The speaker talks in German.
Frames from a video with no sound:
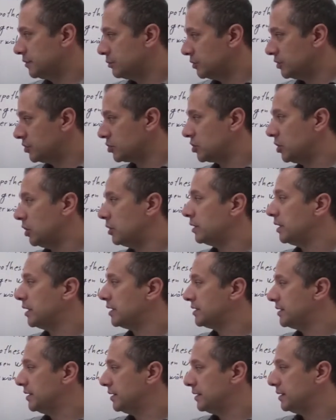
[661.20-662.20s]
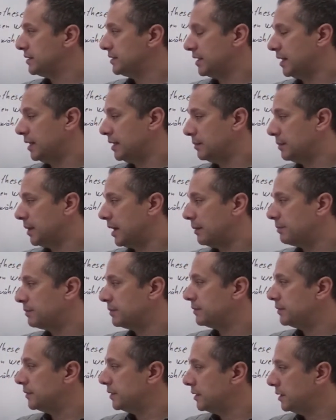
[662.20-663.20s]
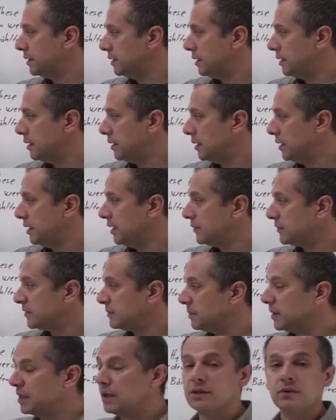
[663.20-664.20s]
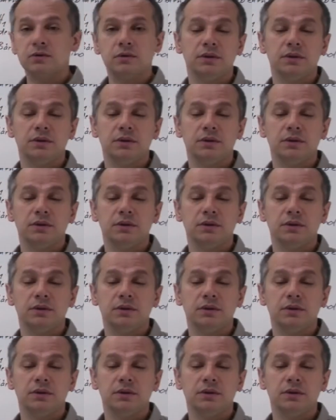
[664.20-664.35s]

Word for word: muss ich schauen, liegt die Zahl im Ablehnungsbereich